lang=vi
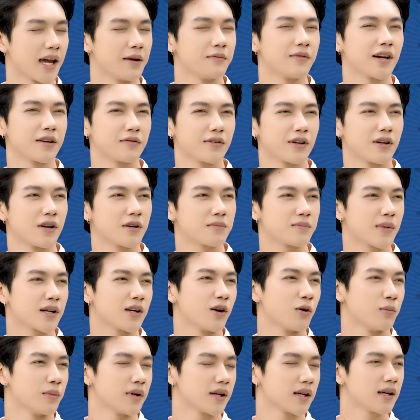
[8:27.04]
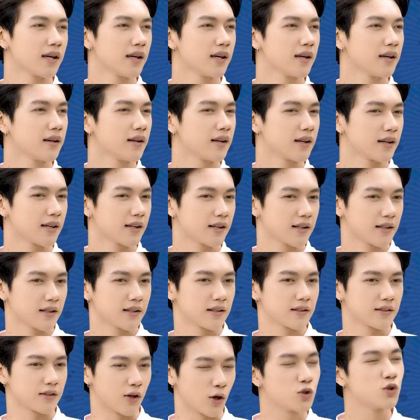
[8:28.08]
em với anh virus bắt đầu mới
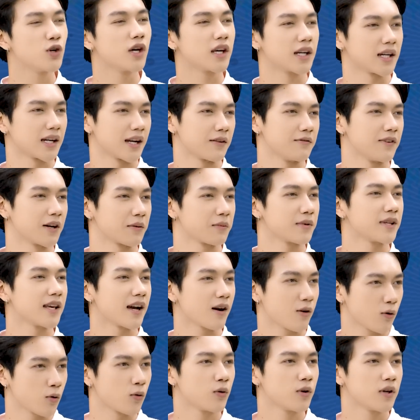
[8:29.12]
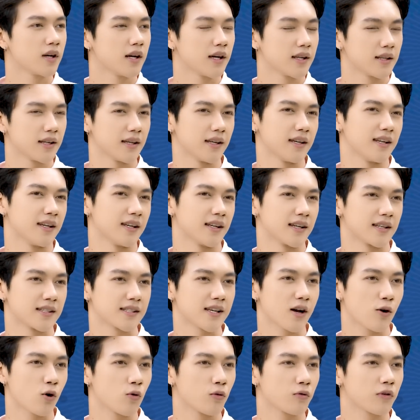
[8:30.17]
nói chuyện làm việc với nhau. Thì
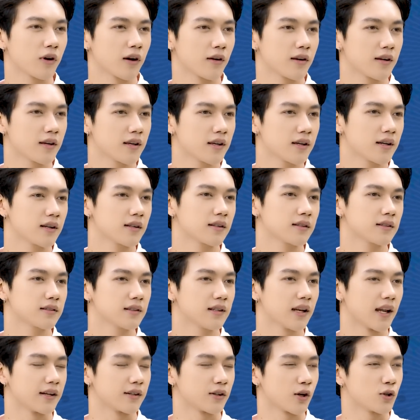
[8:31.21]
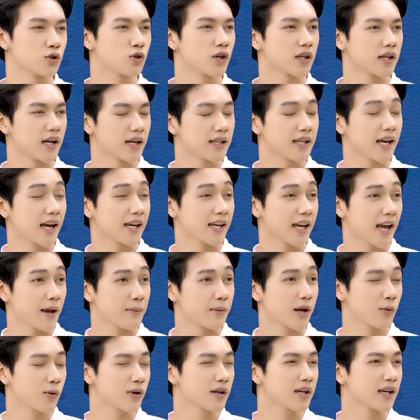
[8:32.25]
sau cái lần nói chuyện đấy thì anh em
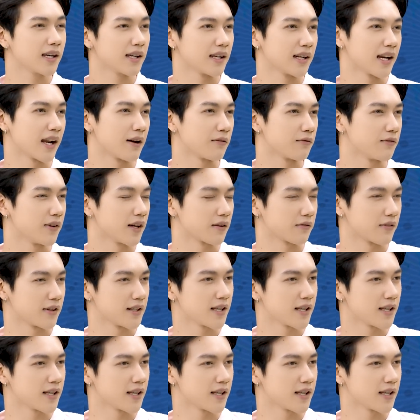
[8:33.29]
đã quyết định làm việc